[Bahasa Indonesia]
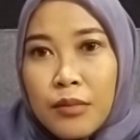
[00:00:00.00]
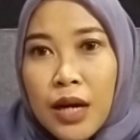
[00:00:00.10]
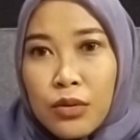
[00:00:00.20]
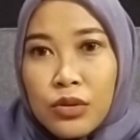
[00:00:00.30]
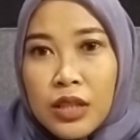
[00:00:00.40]
Mbak
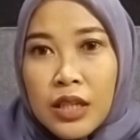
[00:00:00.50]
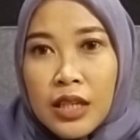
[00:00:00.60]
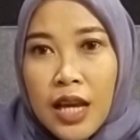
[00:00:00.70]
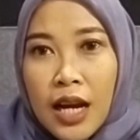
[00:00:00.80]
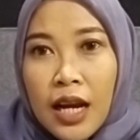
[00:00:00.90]
Kunti ini
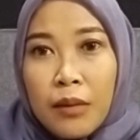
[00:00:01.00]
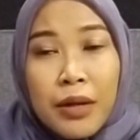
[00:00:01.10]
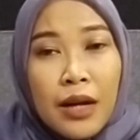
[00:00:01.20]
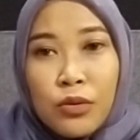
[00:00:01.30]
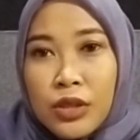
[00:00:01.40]
akan
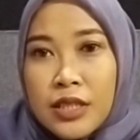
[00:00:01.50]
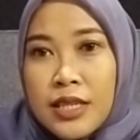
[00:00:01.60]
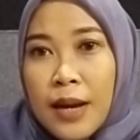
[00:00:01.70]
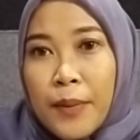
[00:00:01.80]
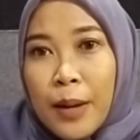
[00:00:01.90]
menakuti
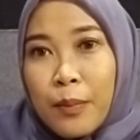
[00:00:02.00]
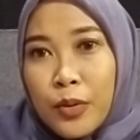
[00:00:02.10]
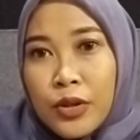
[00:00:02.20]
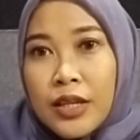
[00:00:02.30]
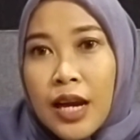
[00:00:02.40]

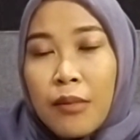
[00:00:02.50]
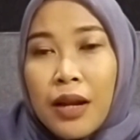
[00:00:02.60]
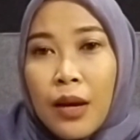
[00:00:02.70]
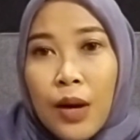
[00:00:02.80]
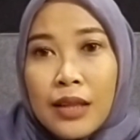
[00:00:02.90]
siapapun yang
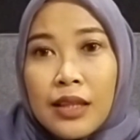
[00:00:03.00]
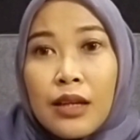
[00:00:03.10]
melewati